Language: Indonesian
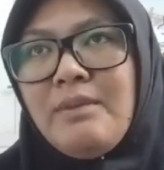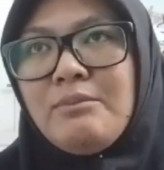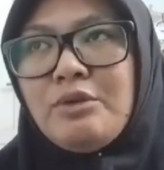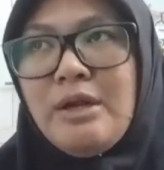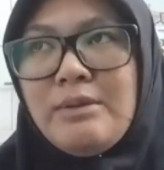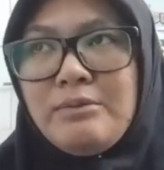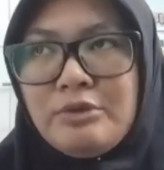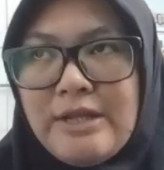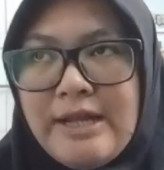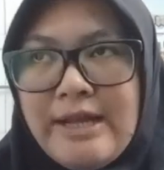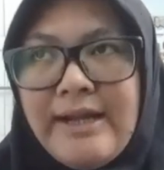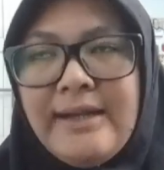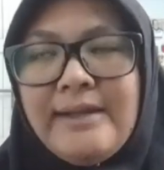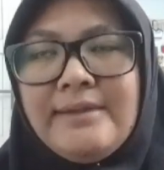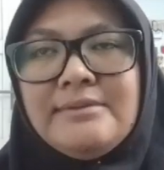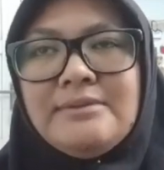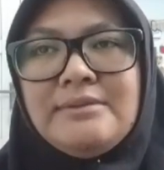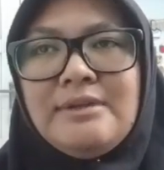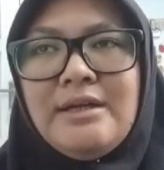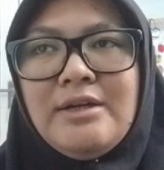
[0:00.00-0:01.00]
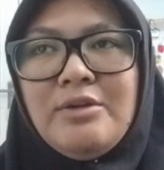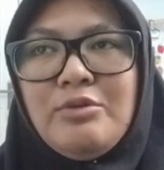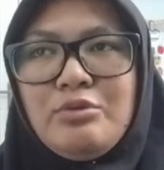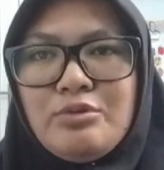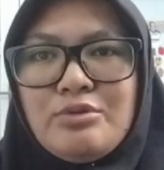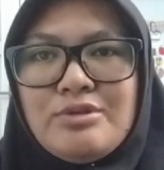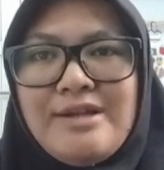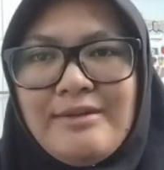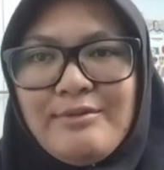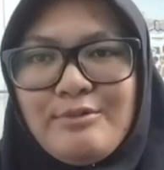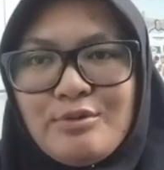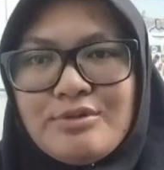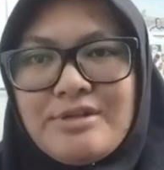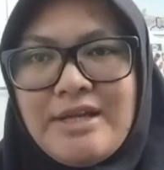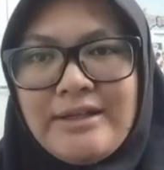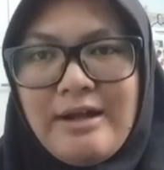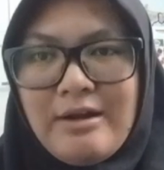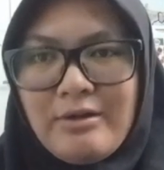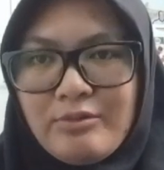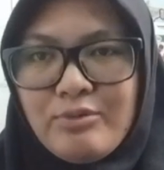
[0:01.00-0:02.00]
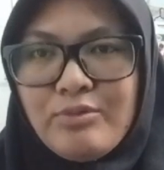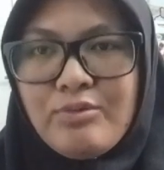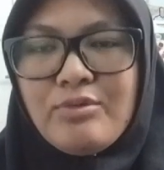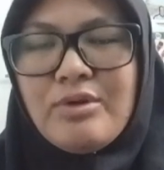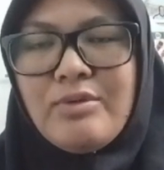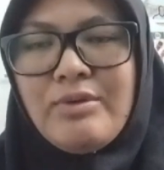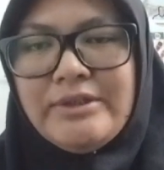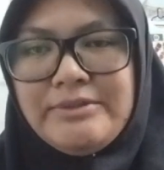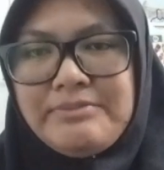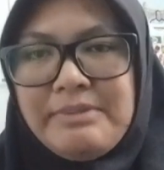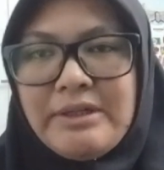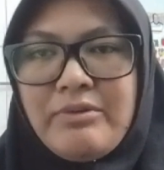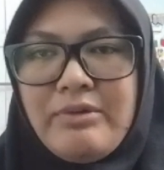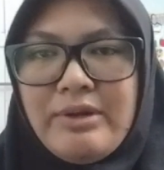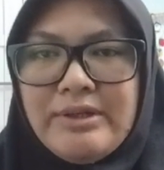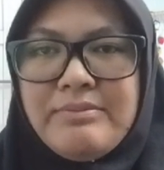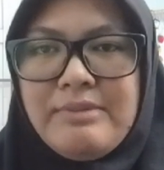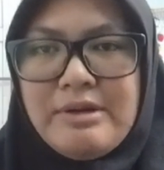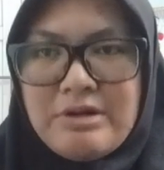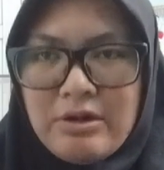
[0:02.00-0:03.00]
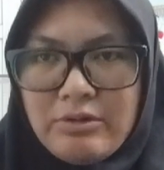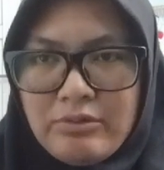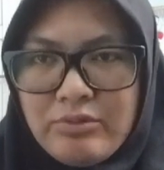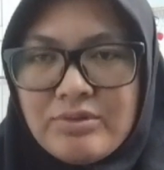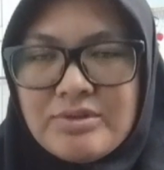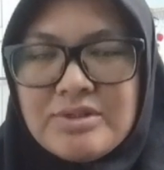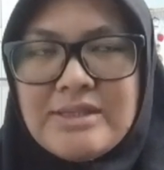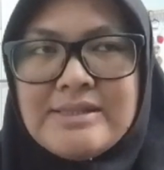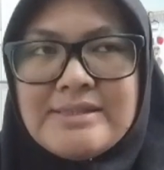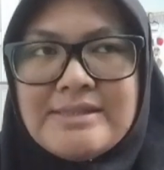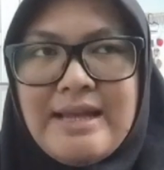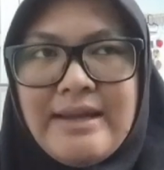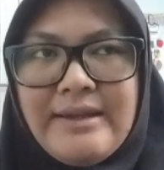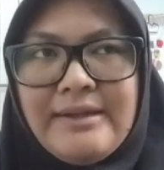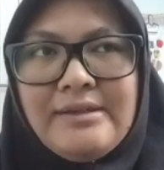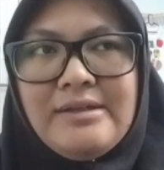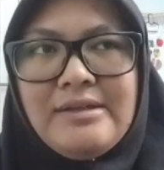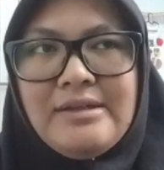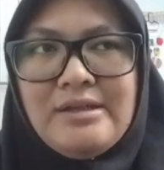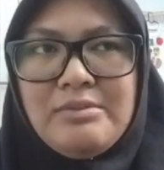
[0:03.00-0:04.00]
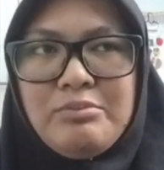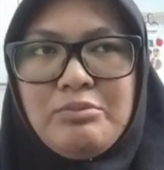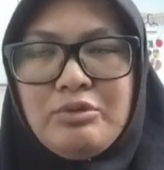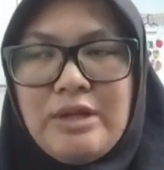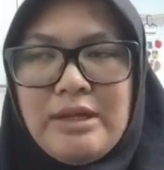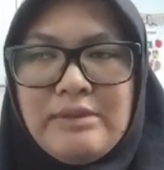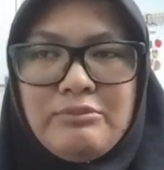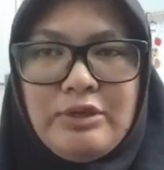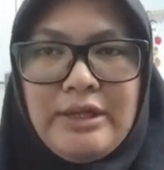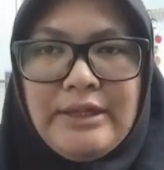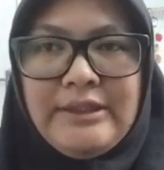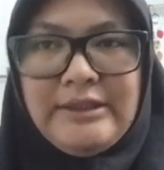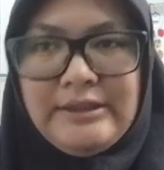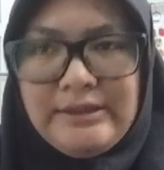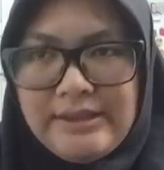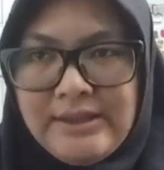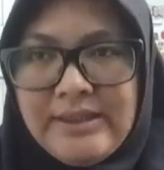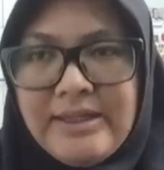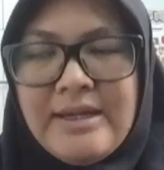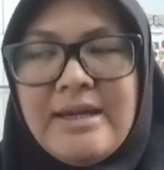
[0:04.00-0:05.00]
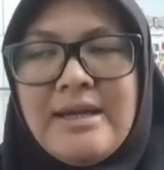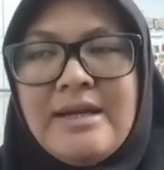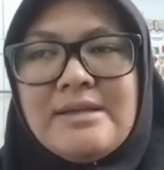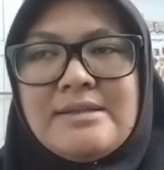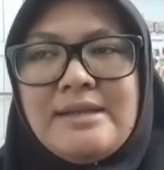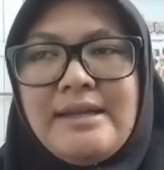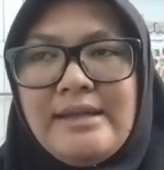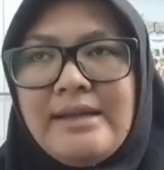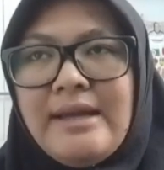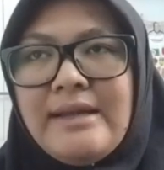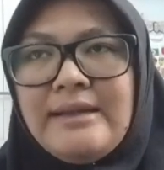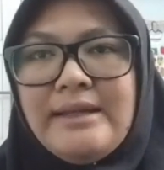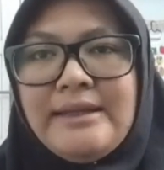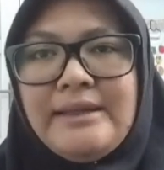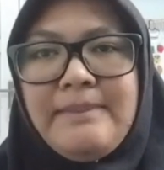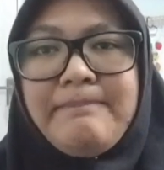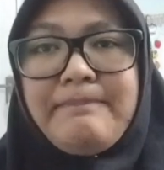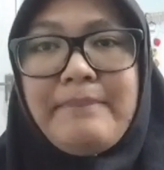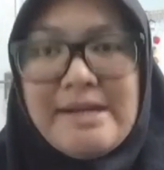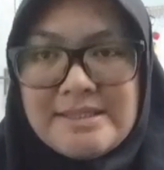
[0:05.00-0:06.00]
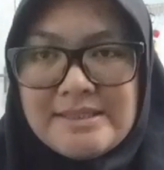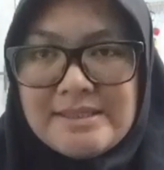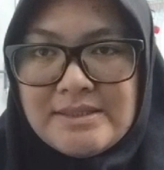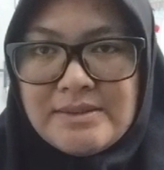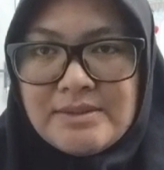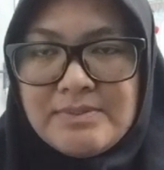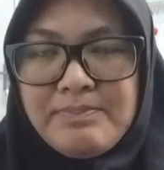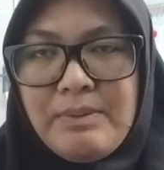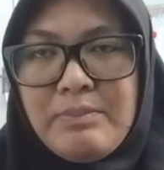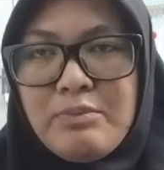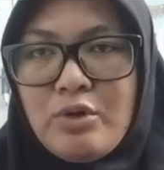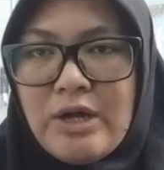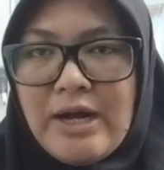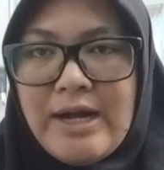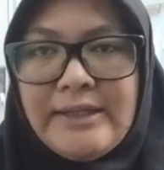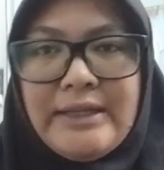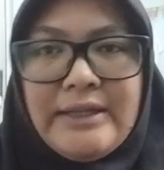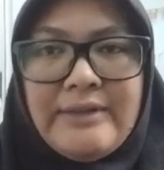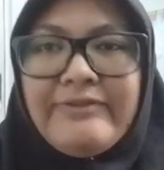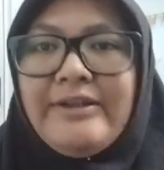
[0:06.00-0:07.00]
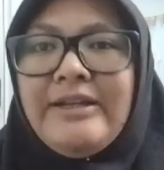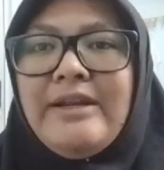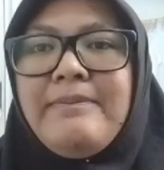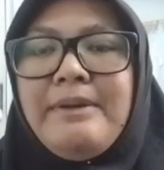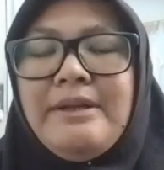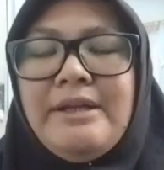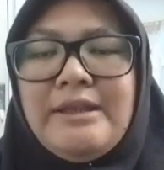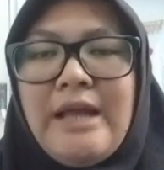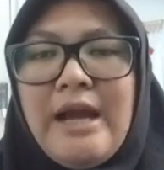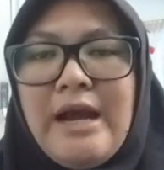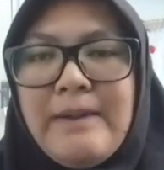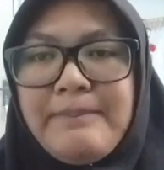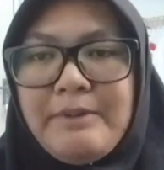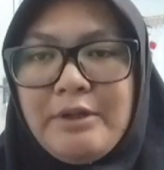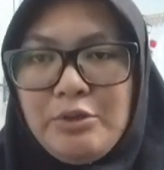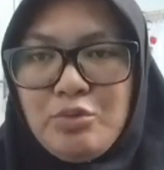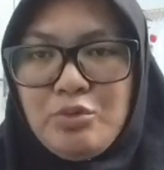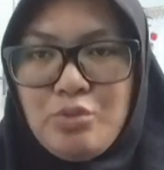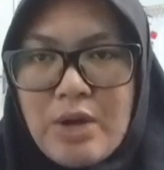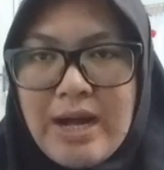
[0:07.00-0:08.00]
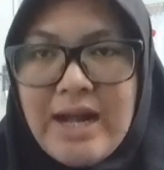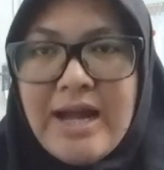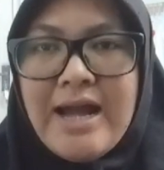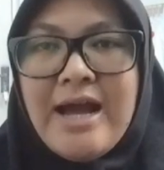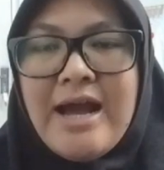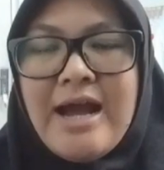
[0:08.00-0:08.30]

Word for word: mudah-mudahan uh, urusan-urusan aku, kewajiban-kewajiban aku selesai di bulan-bulan ini sehingga nanti pas pembukaan LVDP di tahap kedua